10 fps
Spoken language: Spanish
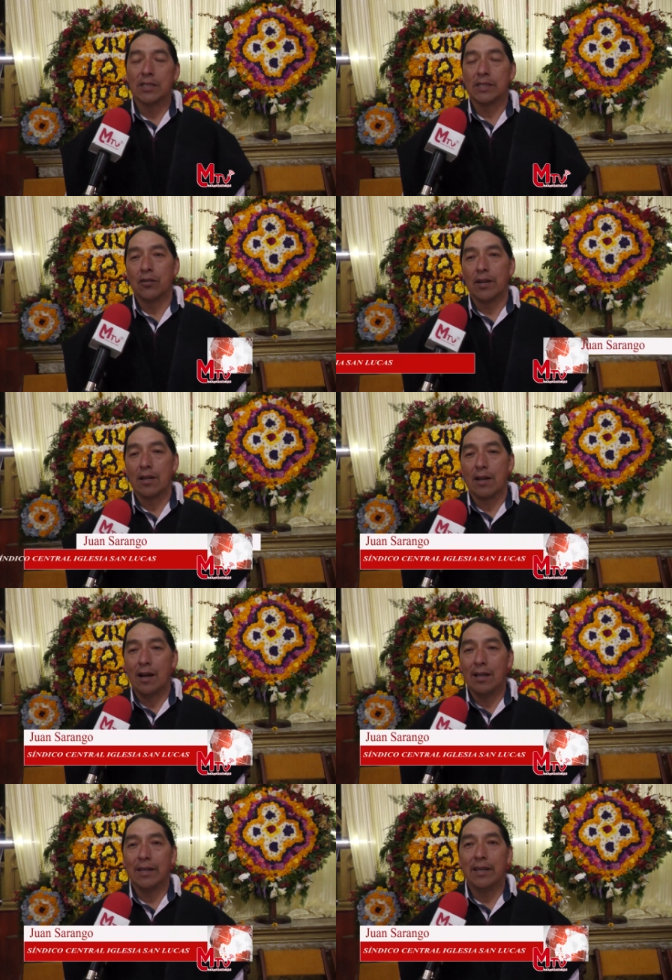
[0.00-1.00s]
al señor
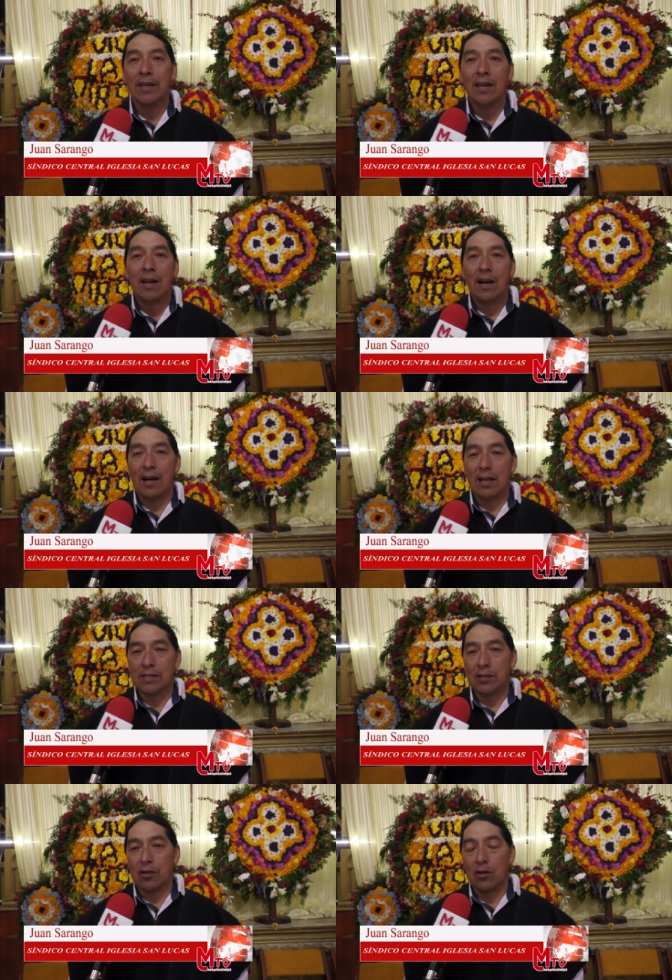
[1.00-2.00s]
alcalde, al
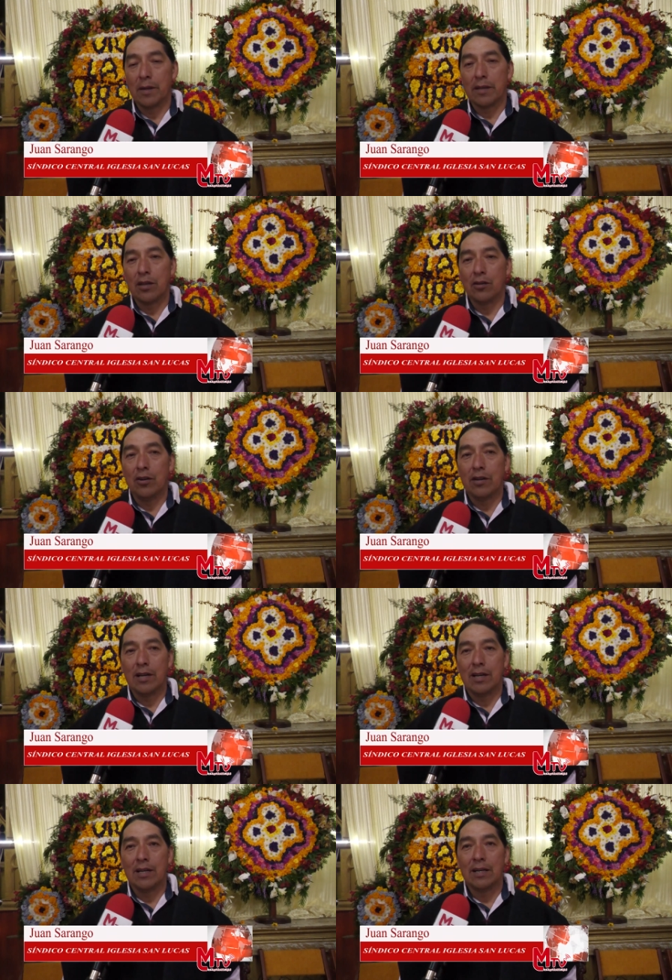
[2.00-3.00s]
señor gobernador,
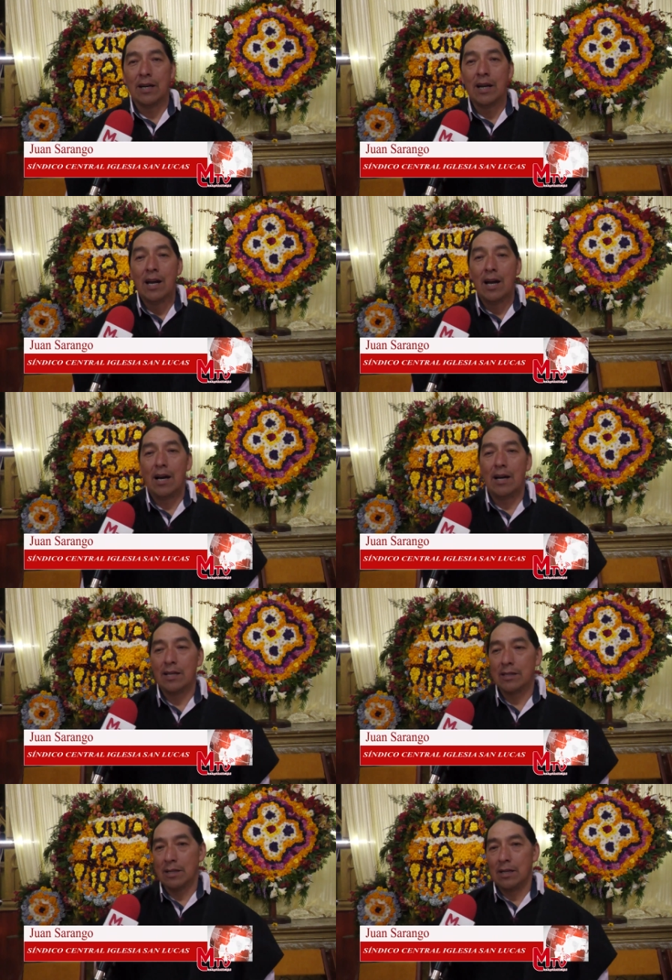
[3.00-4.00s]

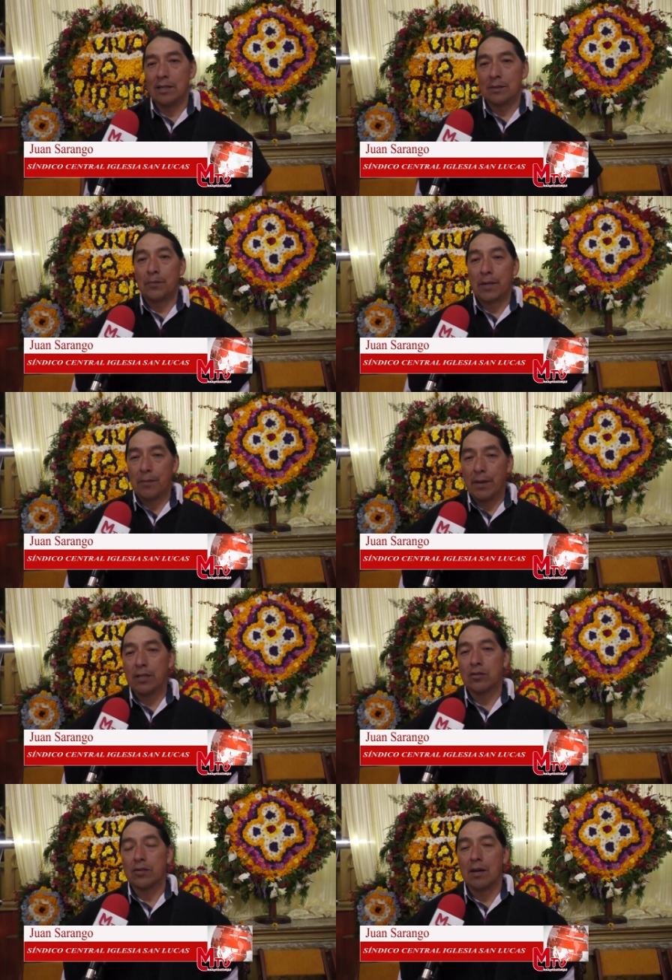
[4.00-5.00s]
al,
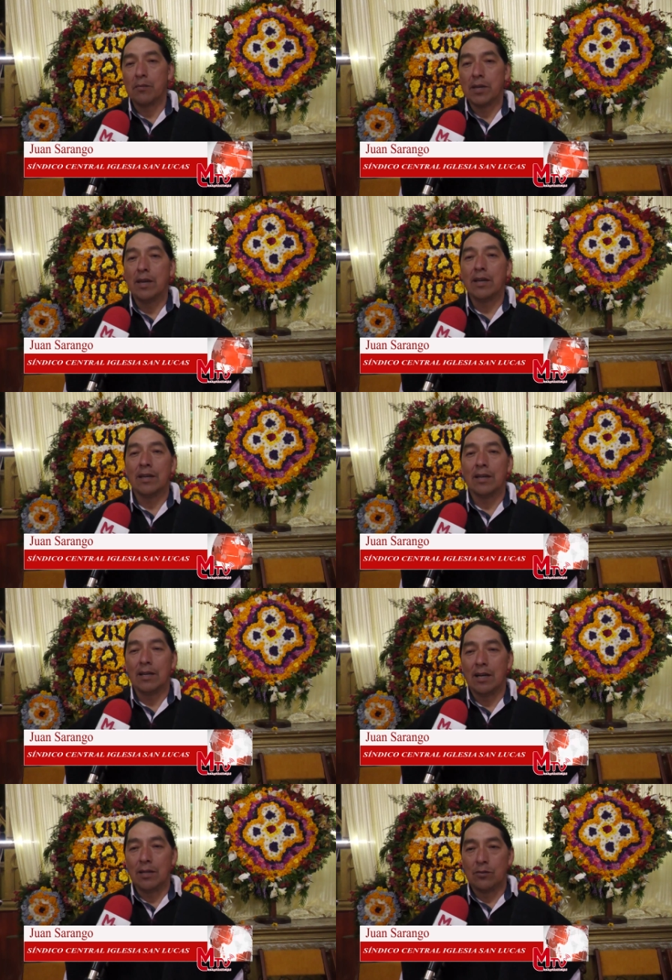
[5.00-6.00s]
prefecto también,
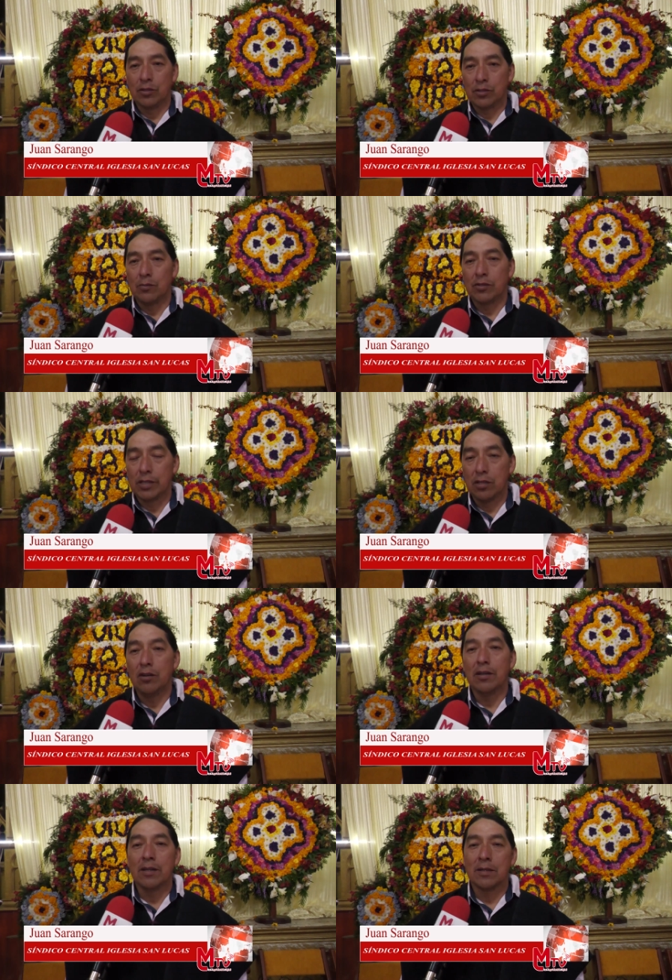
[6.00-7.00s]
eh, a nuestro
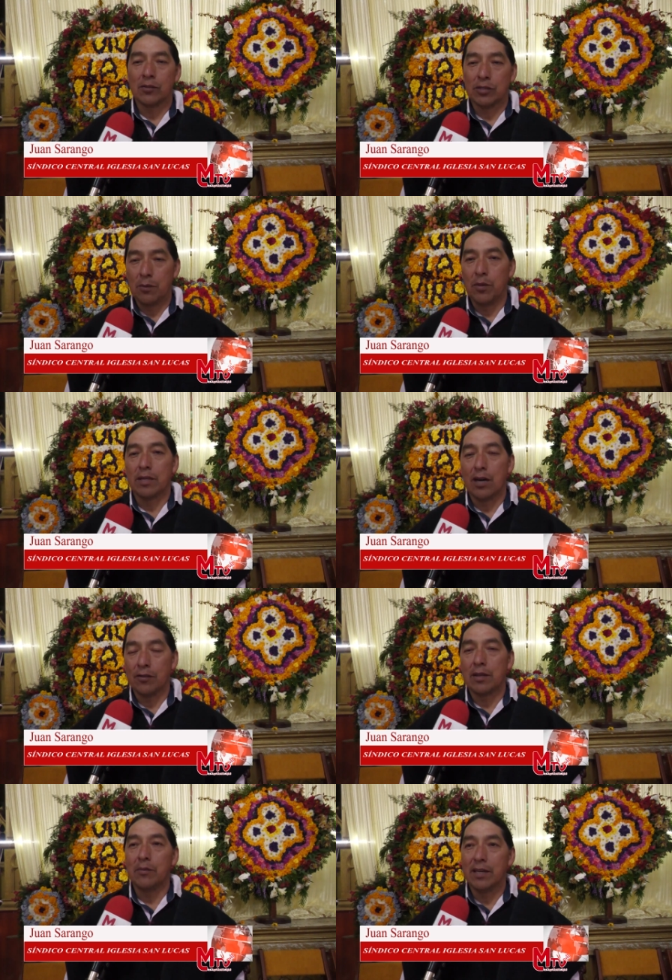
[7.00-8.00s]
monseñor, que nos ha
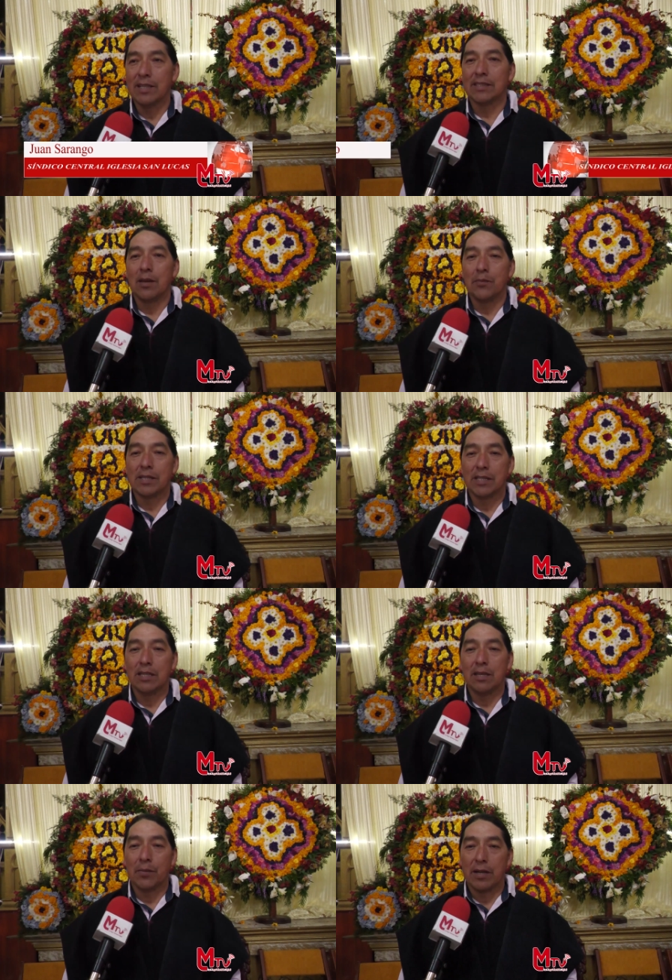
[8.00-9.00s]
invitado también que esté ahí
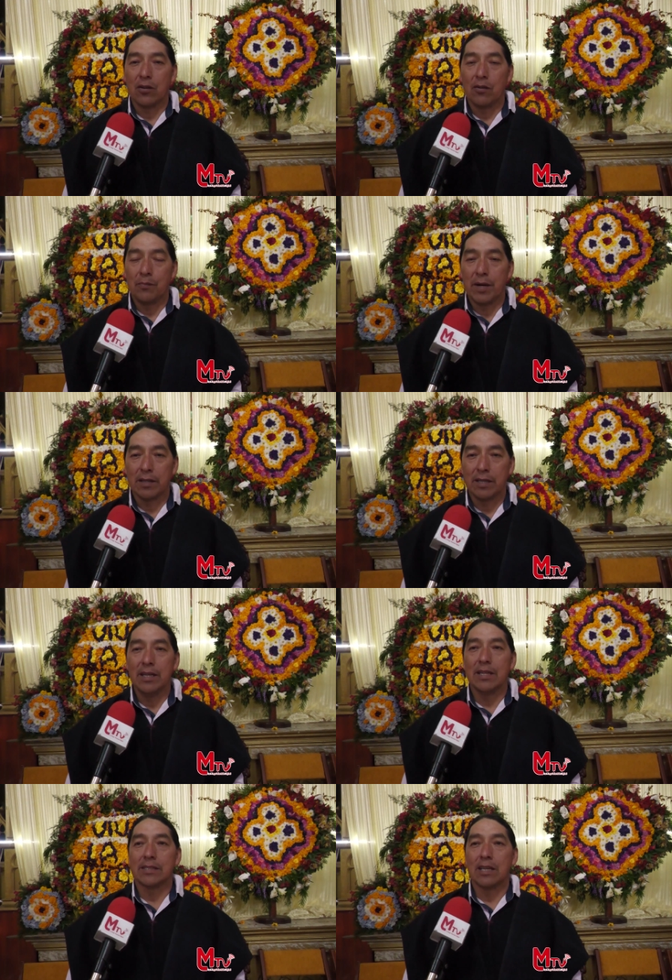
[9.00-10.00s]
presente para
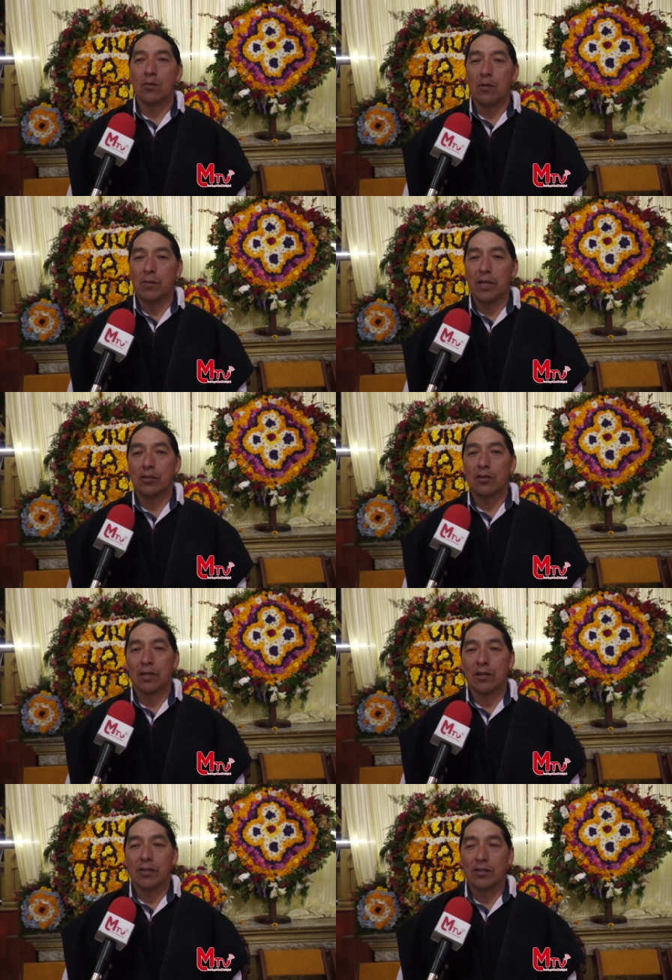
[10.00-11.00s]
compartir, estar un momento
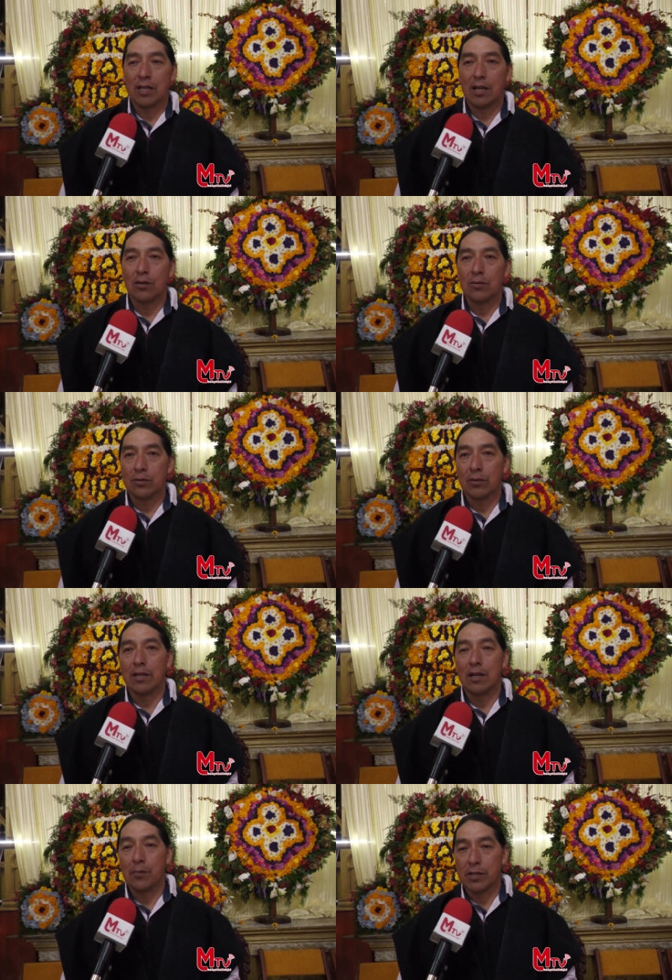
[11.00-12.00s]
y conozca la
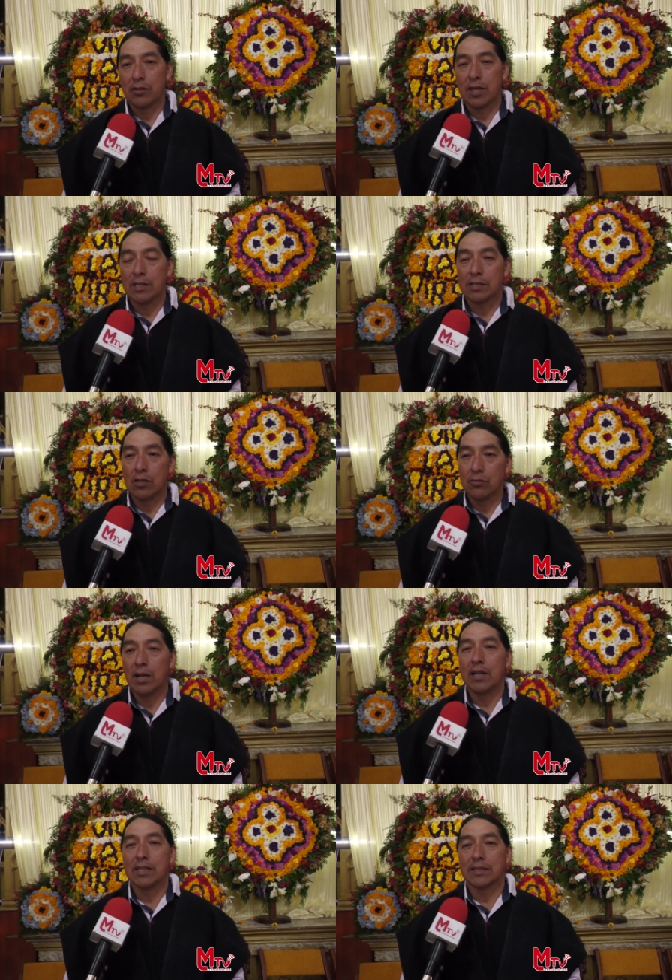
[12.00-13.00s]
cultura de la parroquia de San
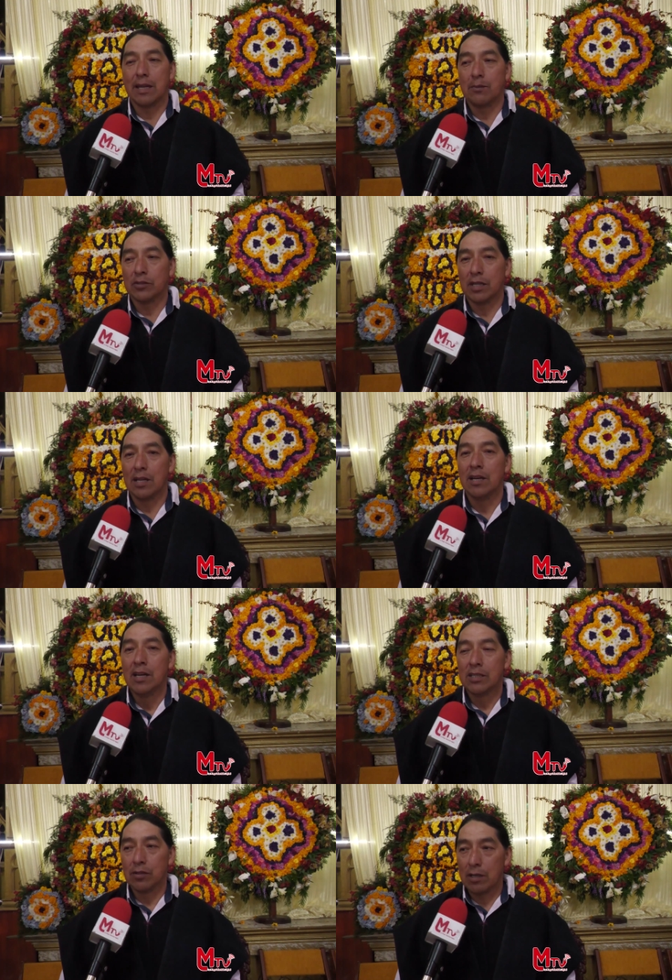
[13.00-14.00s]
Lucas, que estaremos en la
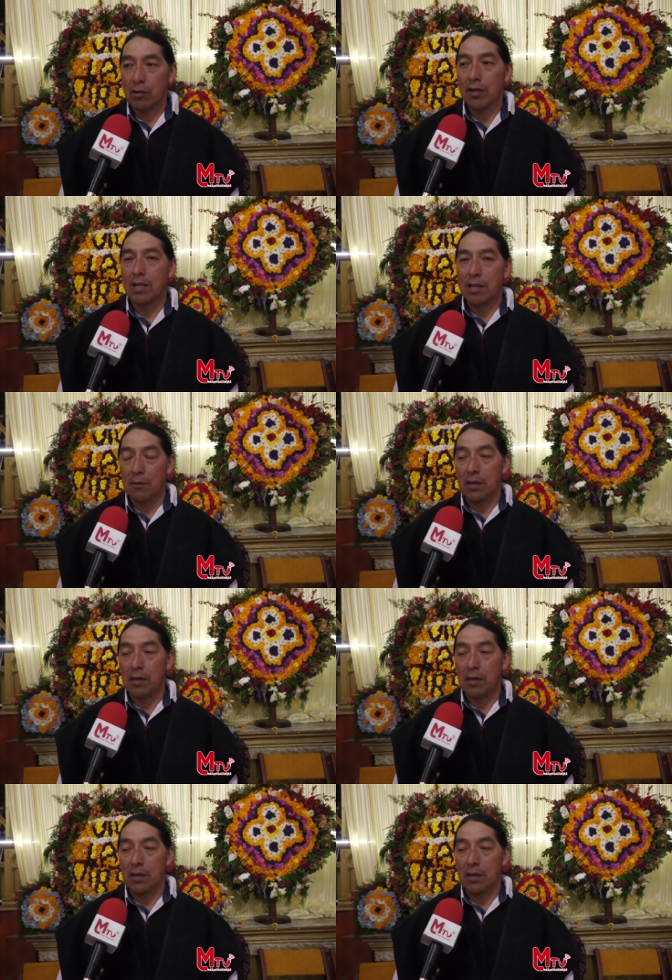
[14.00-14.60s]
Ciudad Loja el día